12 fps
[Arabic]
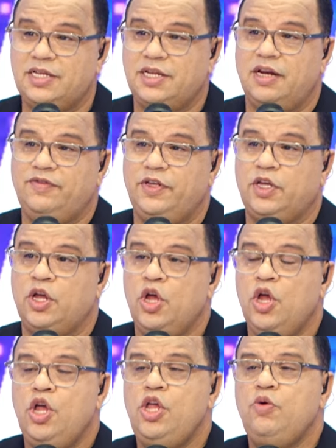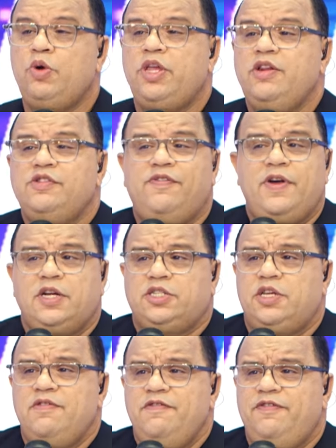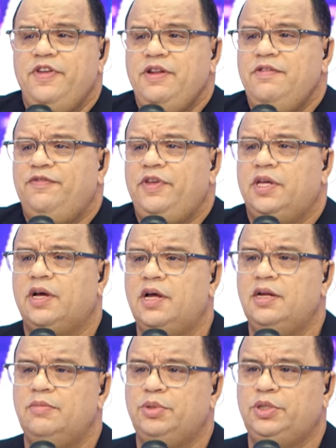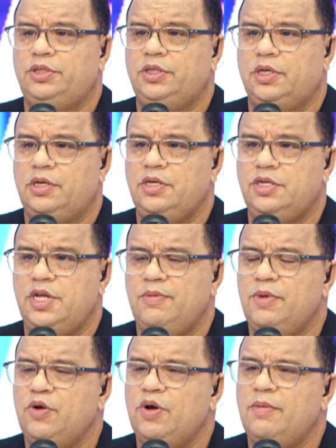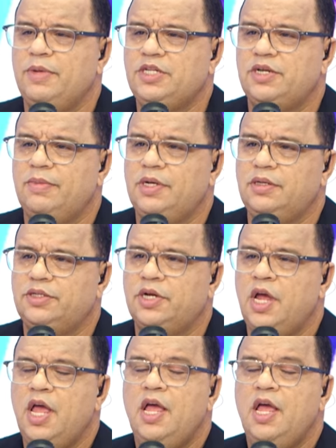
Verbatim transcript: يسأل فيك يمكن نتفرج كيف فين فيق أنا بالشيخ يجامل ولا ما يجاملش